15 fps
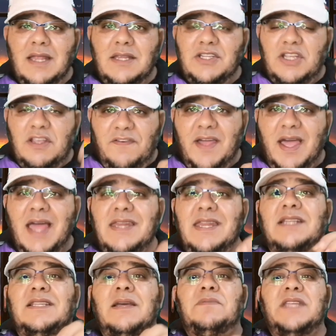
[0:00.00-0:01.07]
الشفاء
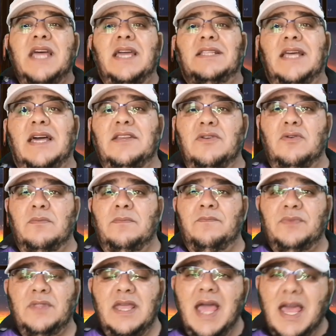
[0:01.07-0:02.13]
أنك تبتعد عنهم
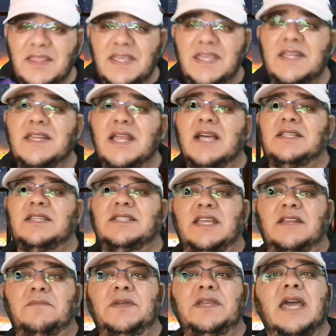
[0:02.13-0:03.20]
هذه الناس
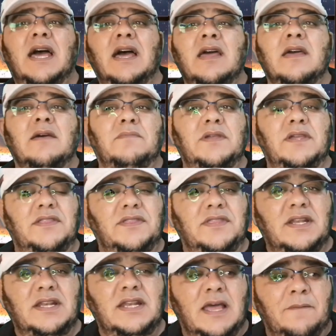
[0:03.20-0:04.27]
السلبية
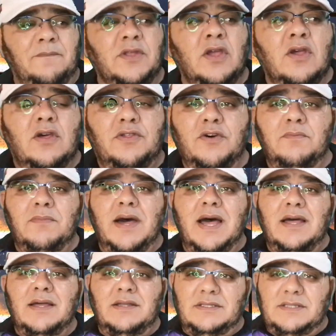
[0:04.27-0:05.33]
بإذن الله ثم
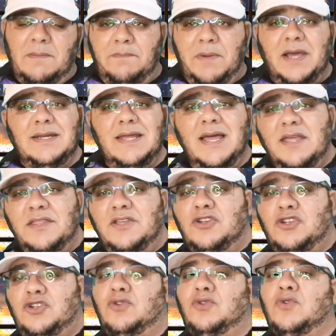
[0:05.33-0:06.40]
طبقنا هذه
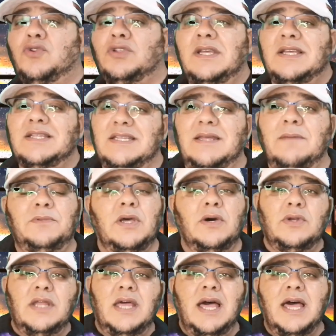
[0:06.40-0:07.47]
الشروط
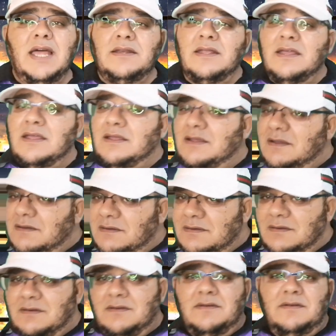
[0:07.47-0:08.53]
سنبدأ الآن
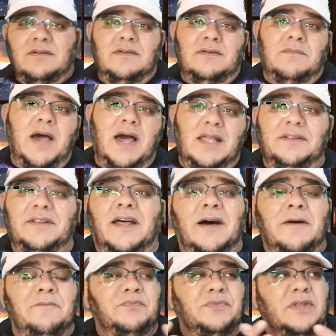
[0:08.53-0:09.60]
مع
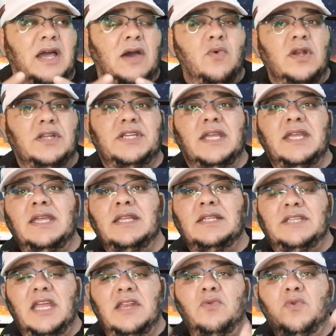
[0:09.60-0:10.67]
الله أول
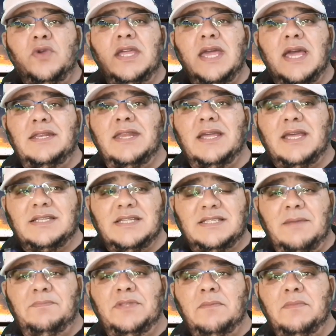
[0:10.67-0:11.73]
شيء تنوي أنك
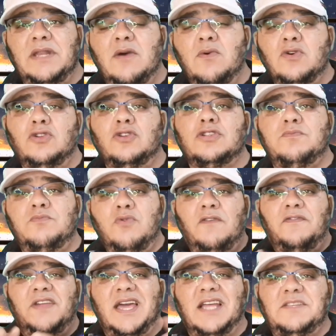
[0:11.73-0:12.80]
ستبدأ من أول أسبوع
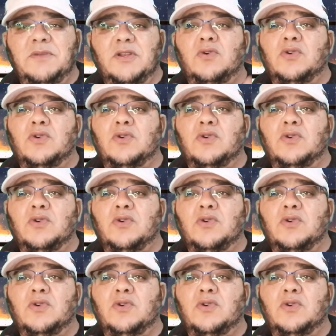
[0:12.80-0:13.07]
في ختم